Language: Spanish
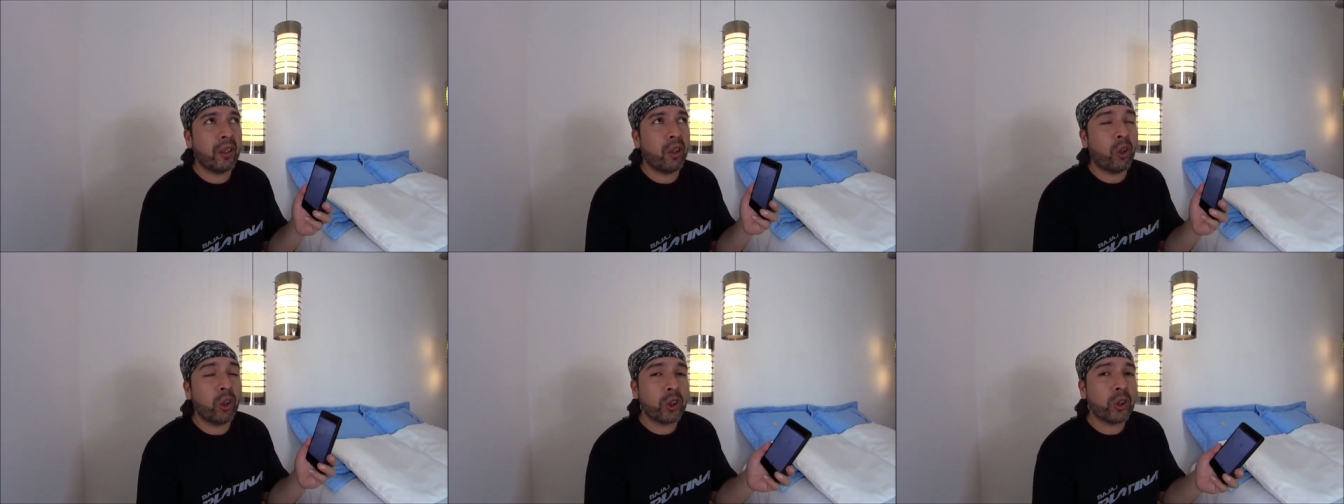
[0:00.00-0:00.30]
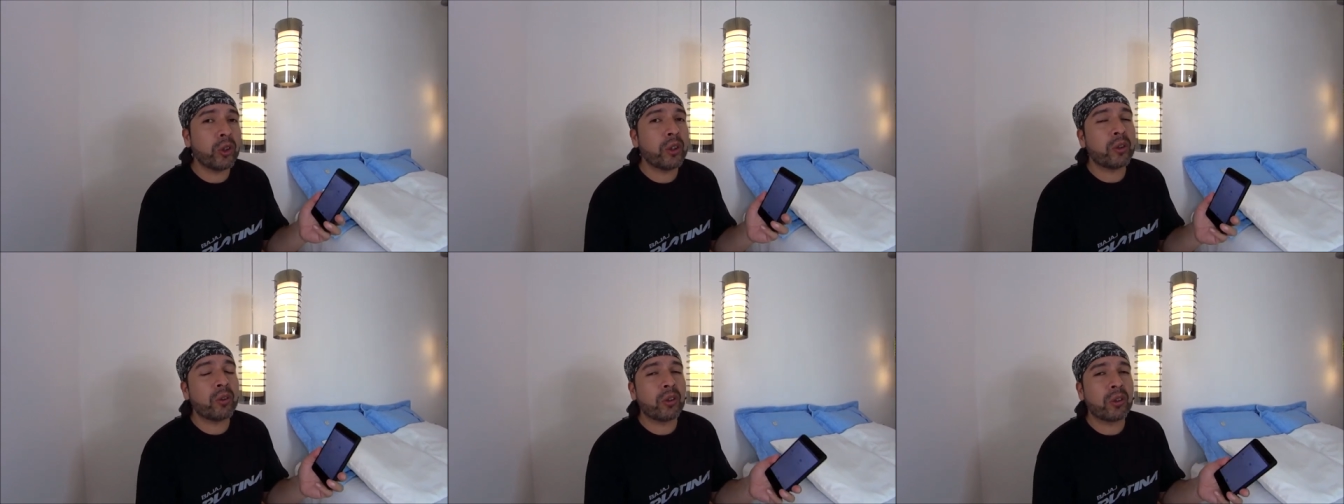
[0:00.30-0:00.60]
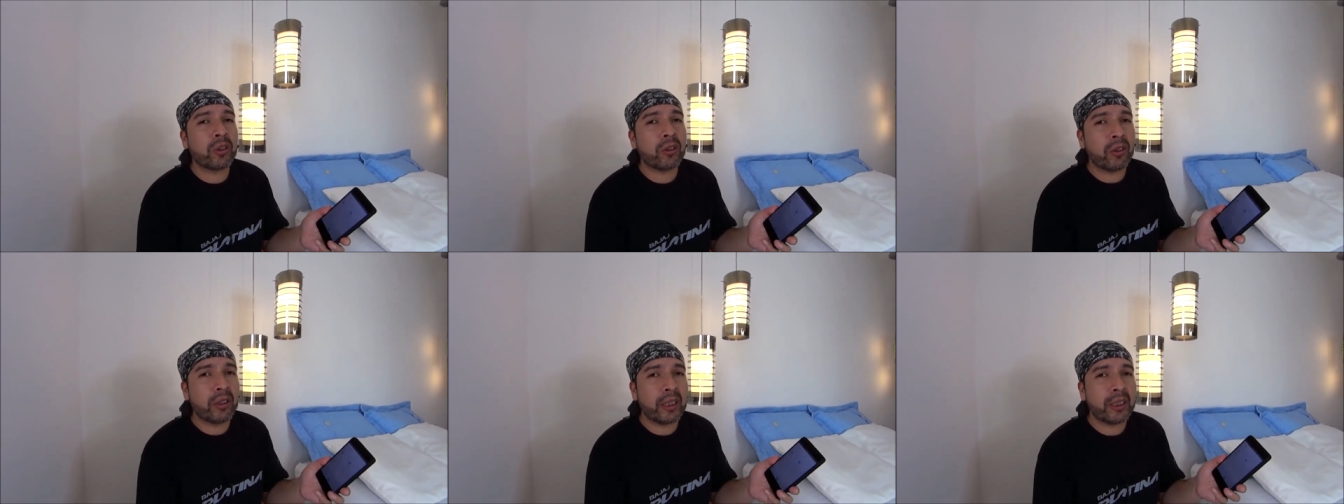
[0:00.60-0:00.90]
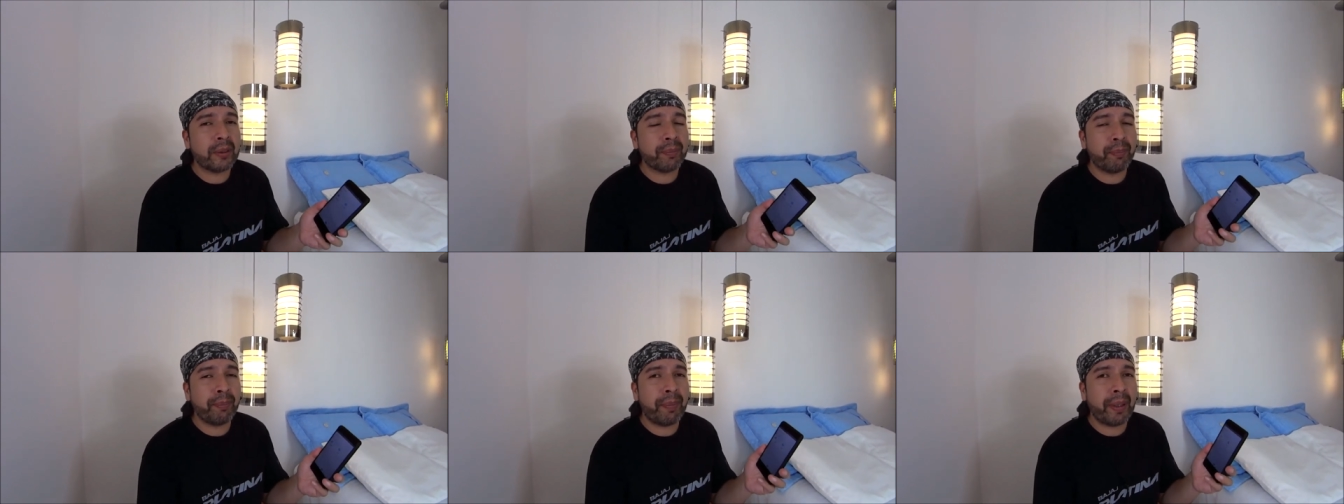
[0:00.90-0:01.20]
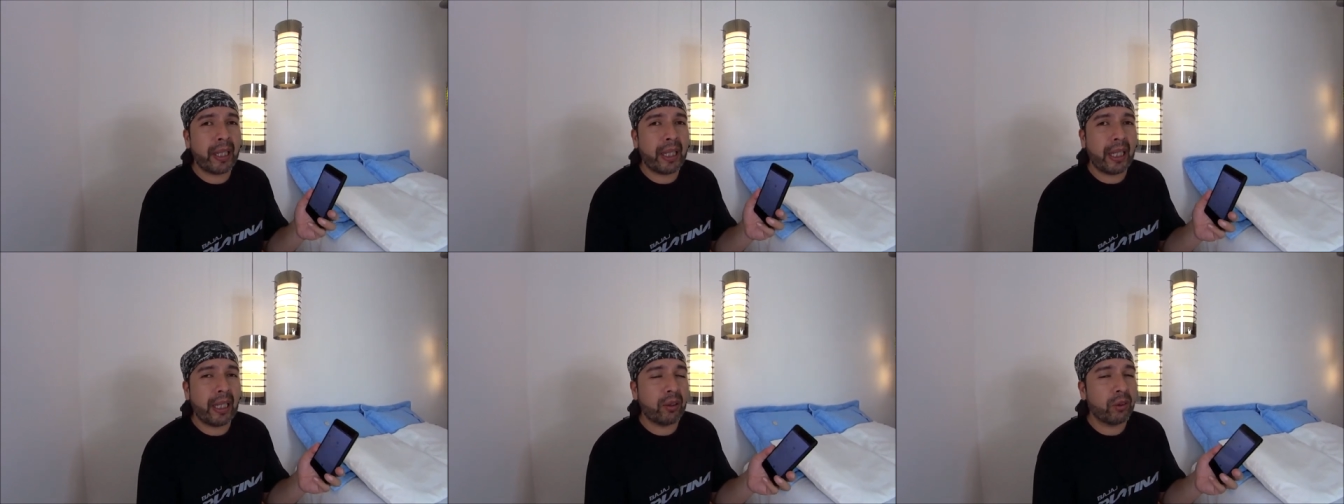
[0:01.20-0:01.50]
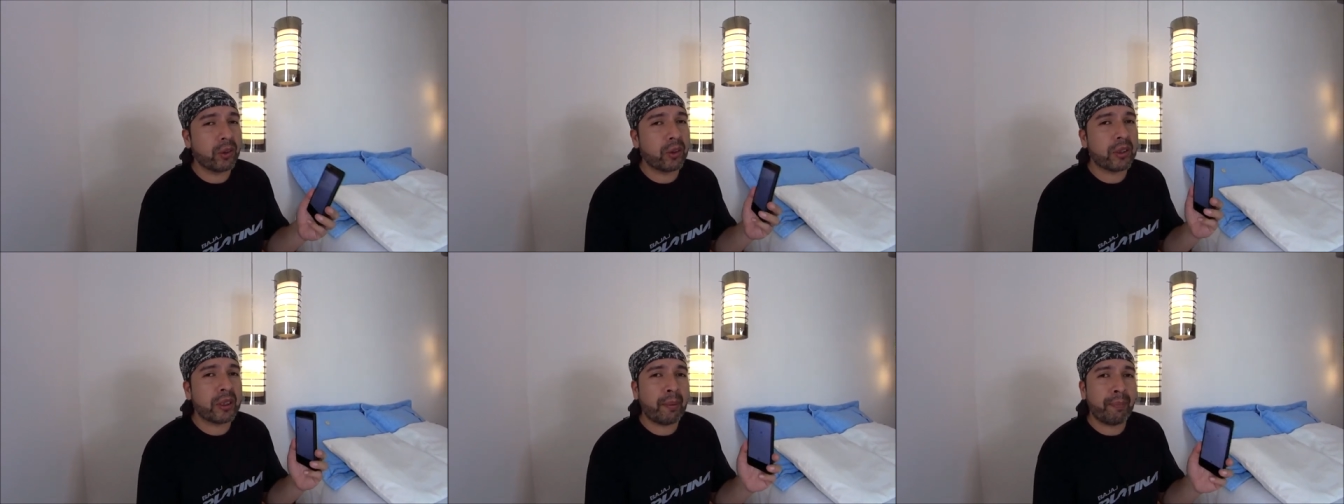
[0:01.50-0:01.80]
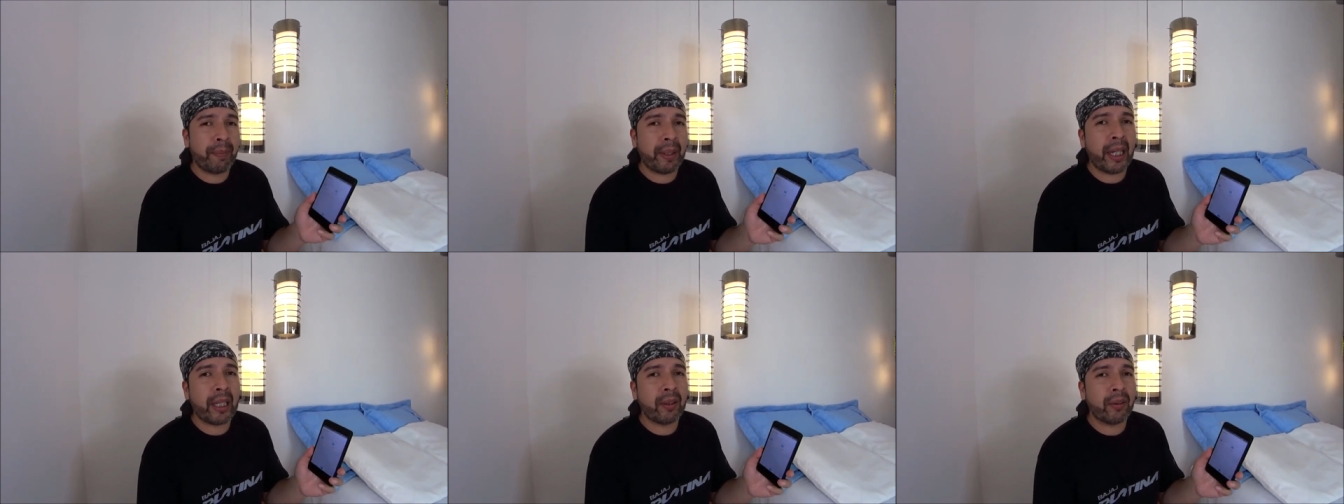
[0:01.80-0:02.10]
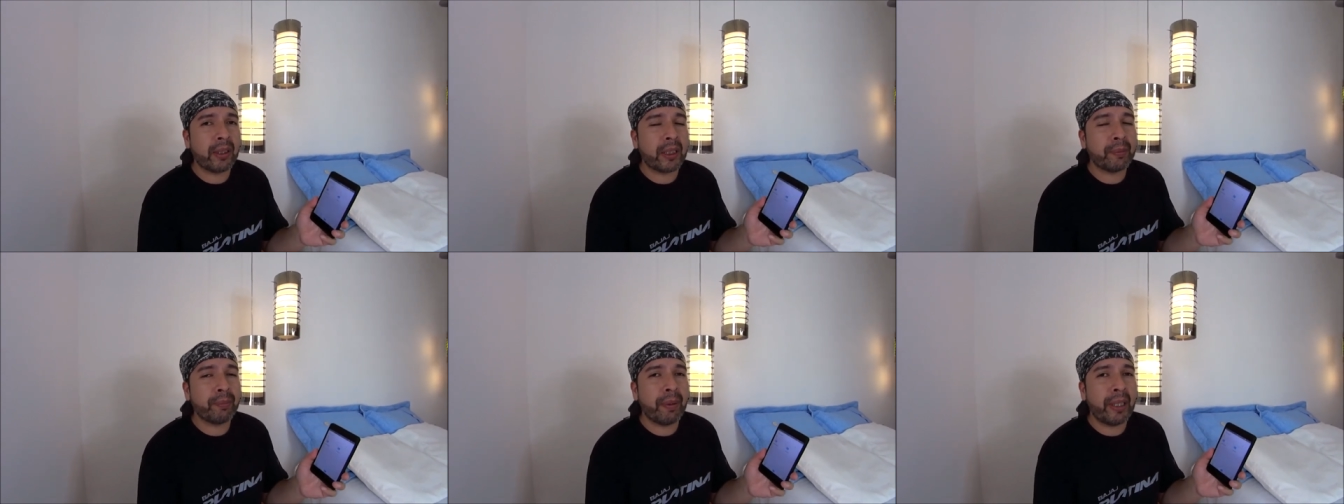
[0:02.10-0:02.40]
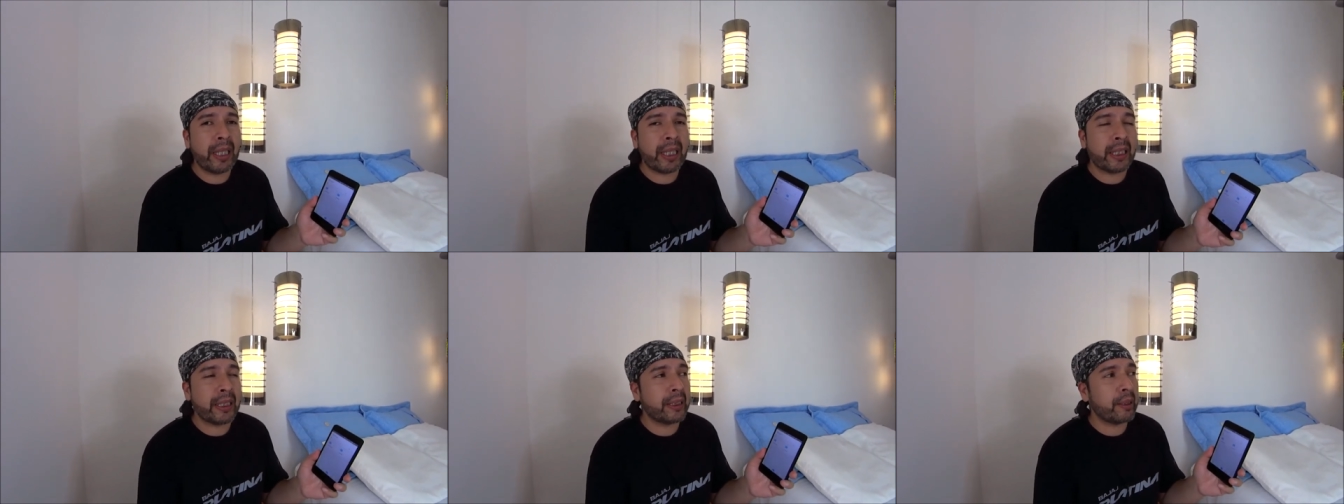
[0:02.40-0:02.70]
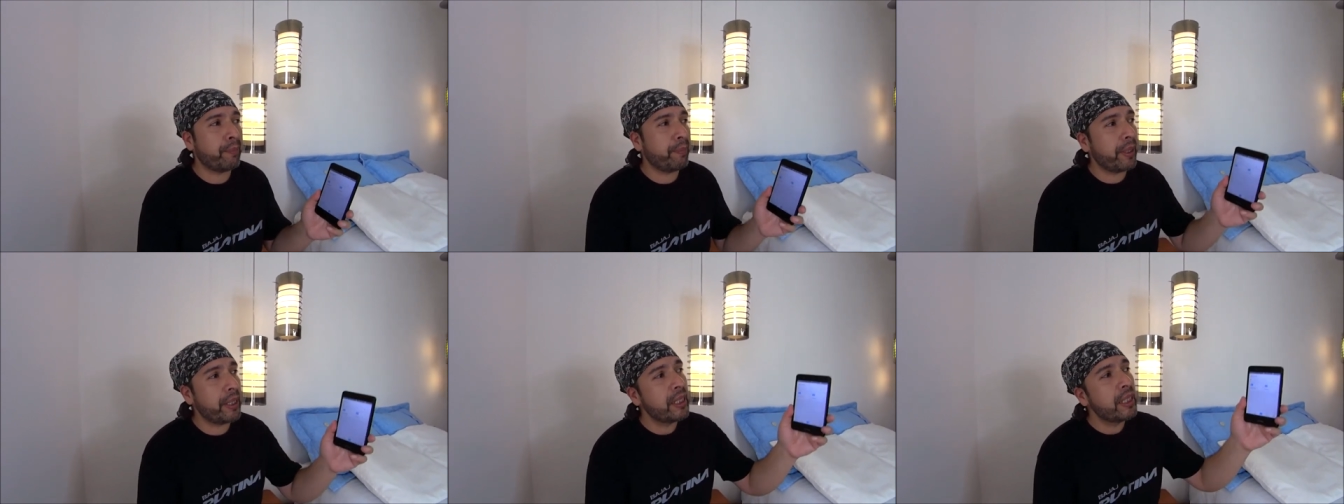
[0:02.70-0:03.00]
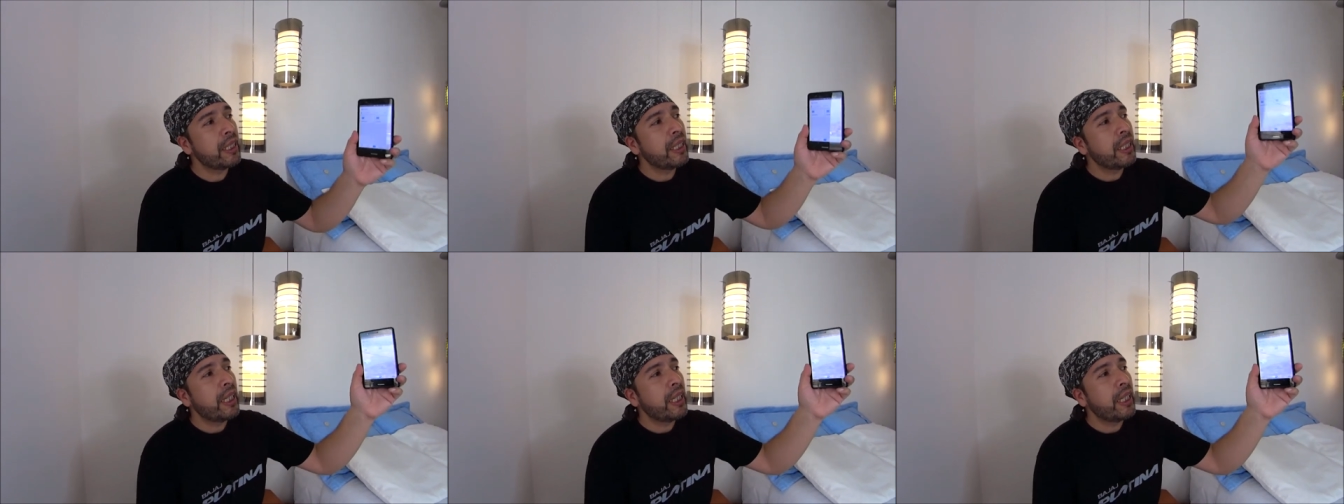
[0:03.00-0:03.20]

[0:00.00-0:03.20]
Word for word: ocho instrucciones para los dos apagadores para que sepan